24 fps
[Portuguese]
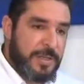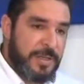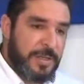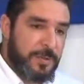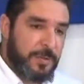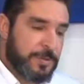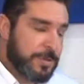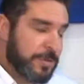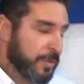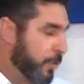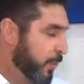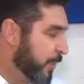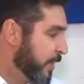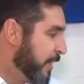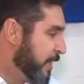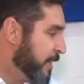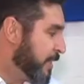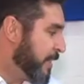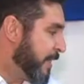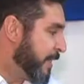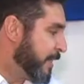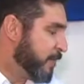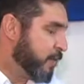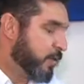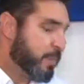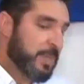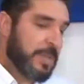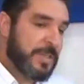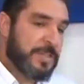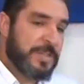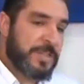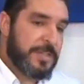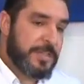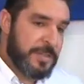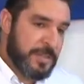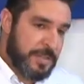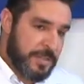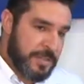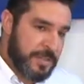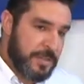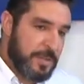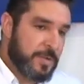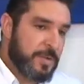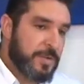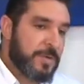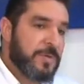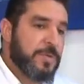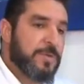Consigo analisar se os pacientes que
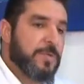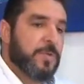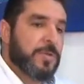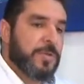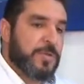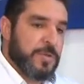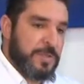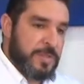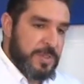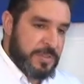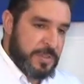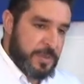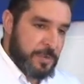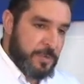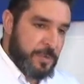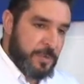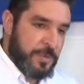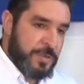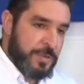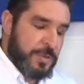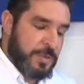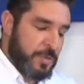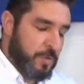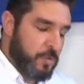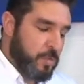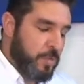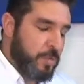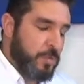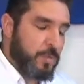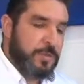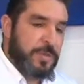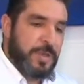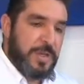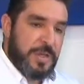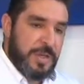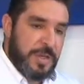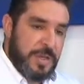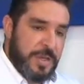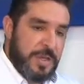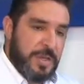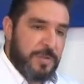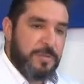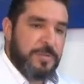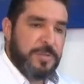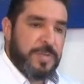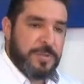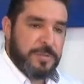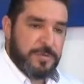estão em monitorização contínua, como UTI,
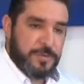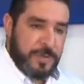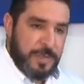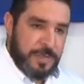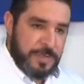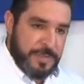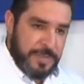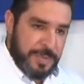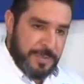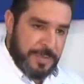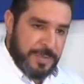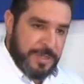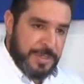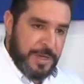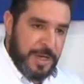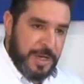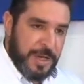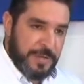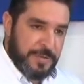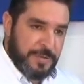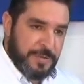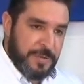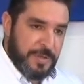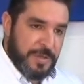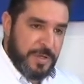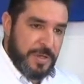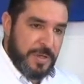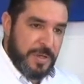unidades estudantes intermediários,